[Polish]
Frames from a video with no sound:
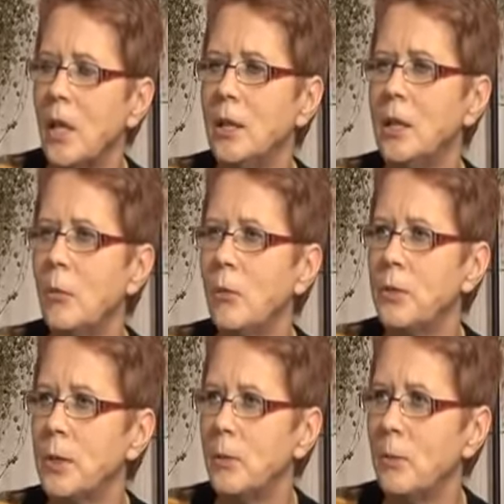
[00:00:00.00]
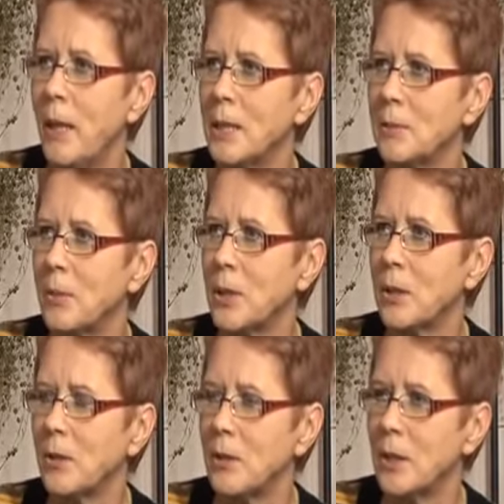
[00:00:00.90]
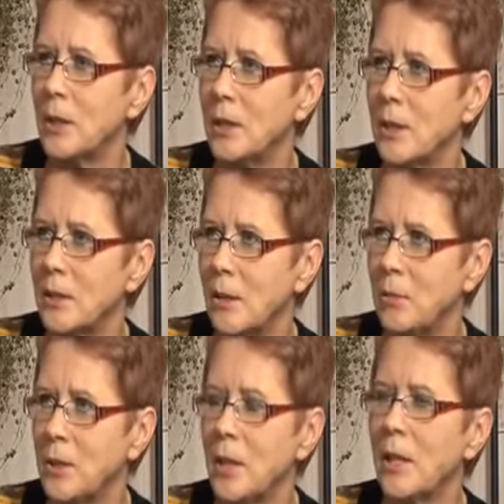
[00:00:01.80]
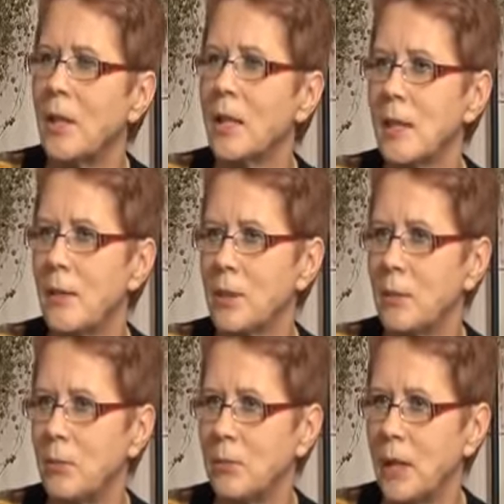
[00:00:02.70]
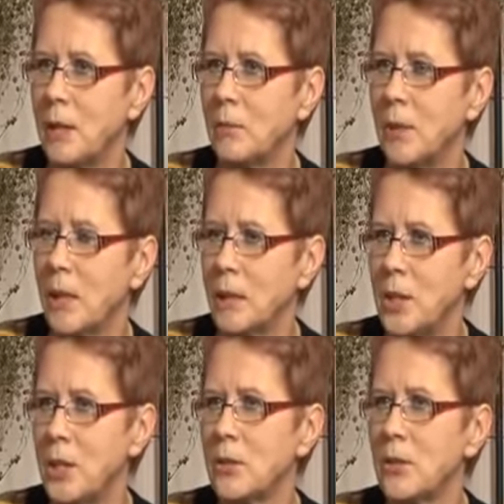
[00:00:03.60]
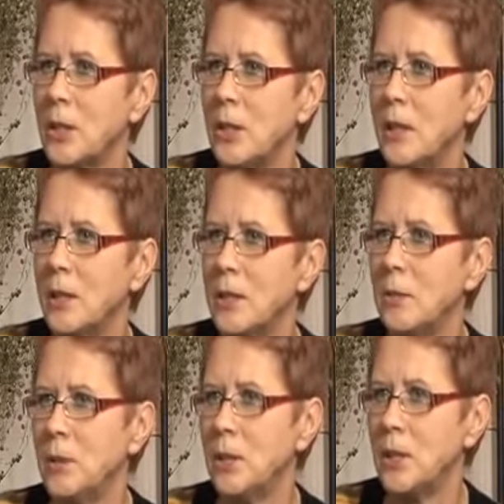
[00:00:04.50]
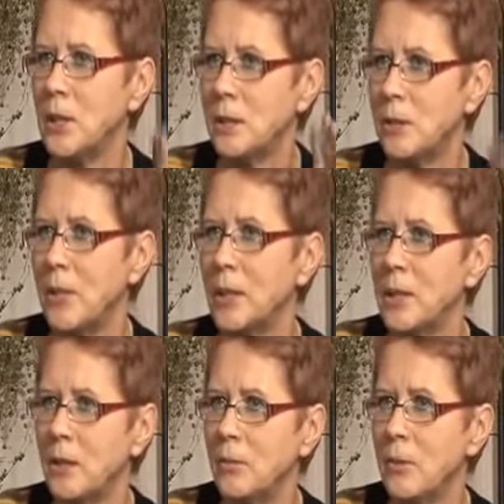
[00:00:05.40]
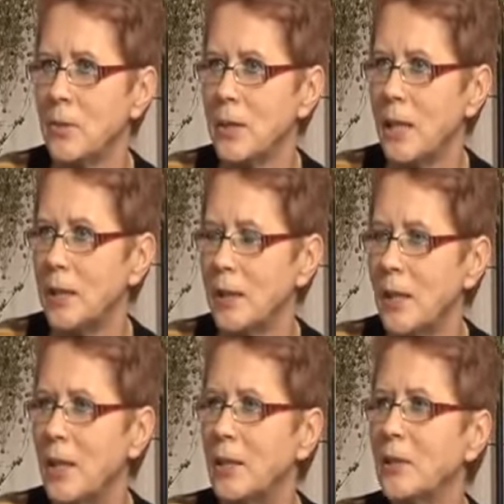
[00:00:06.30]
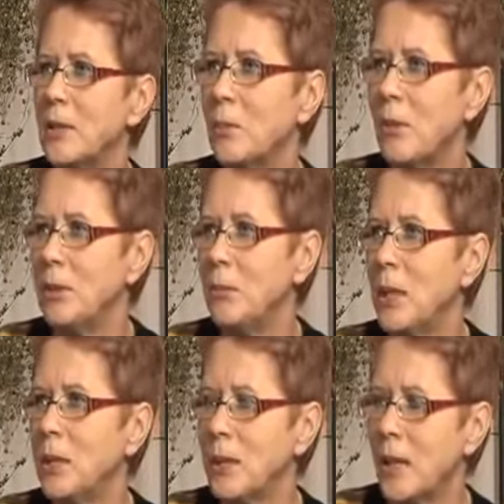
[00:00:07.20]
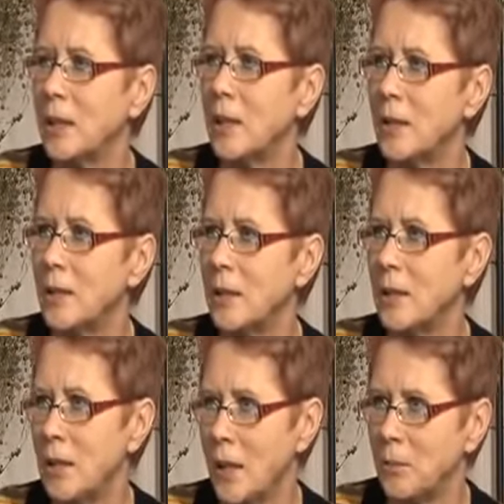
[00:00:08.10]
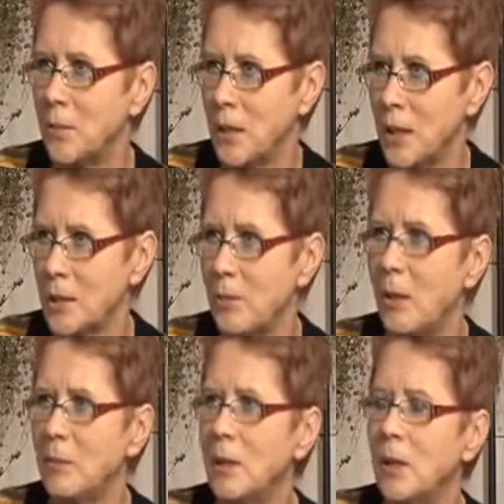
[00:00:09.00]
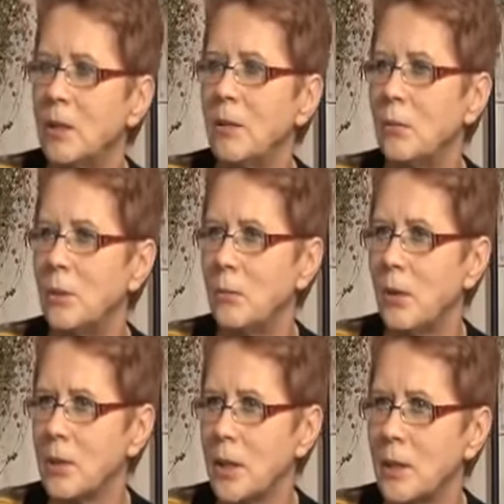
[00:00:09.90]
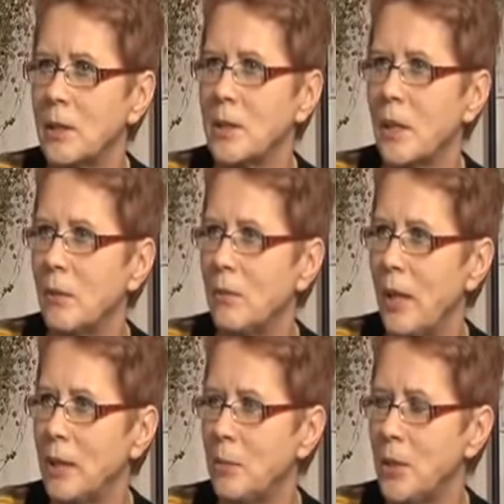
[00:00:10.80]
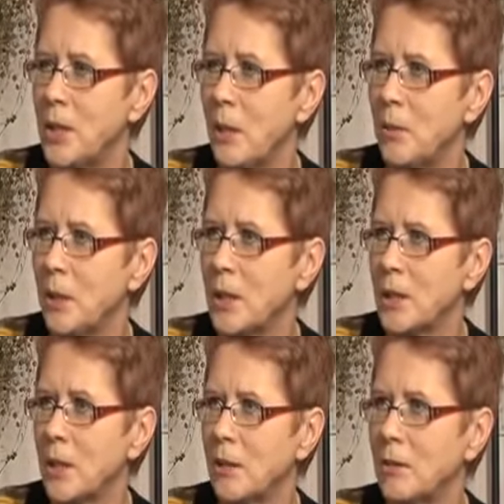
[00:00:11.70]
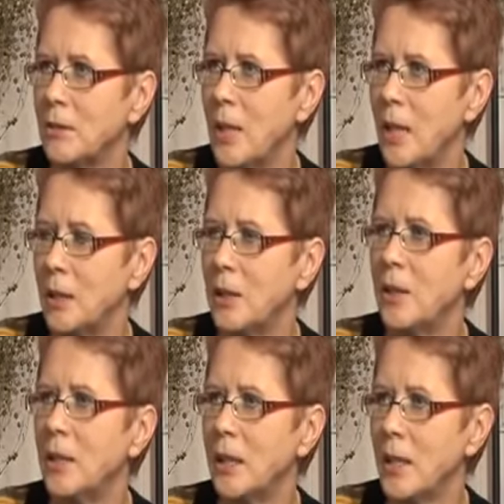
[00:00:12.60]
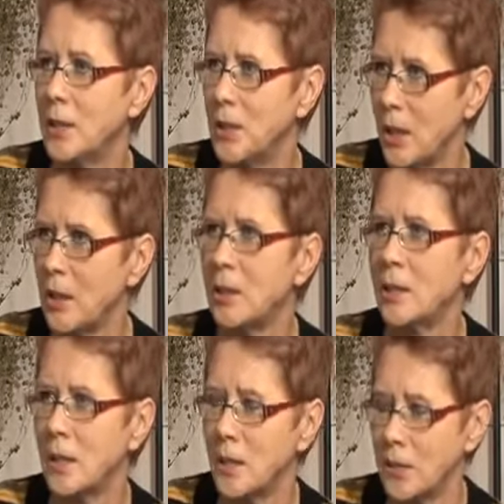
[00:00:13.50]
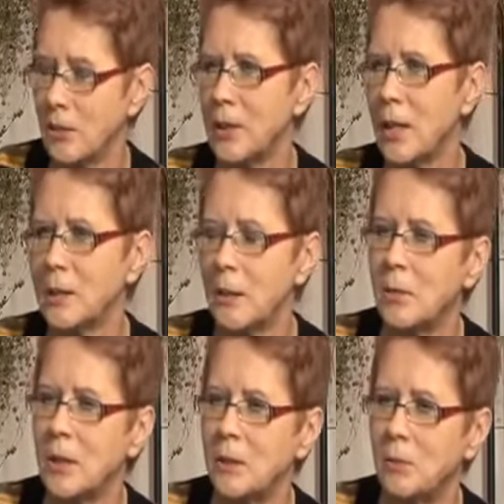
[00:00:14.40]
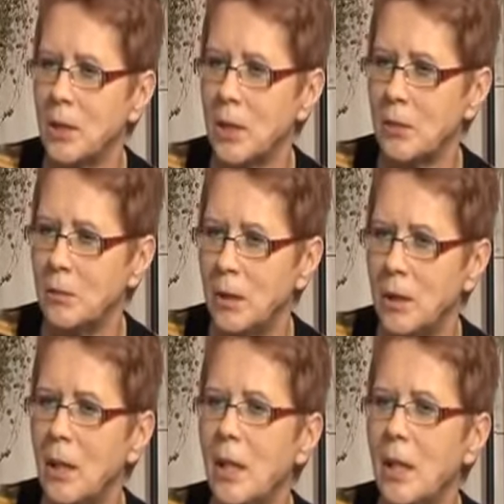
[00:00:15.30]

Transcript: I nie mówcie mi Państwo, że tego się nie da zrobić. Ja zawsze powiadam tak, ci co szli na Sybir, ci co walczyli w powstaniach, to oni mieli takie jedzenie, jak my teraz mamy, to mój Boże, całowaliby ziemię każdego dnia i kilka razy dziennie, zresztą i tak tam na Sybirze robili.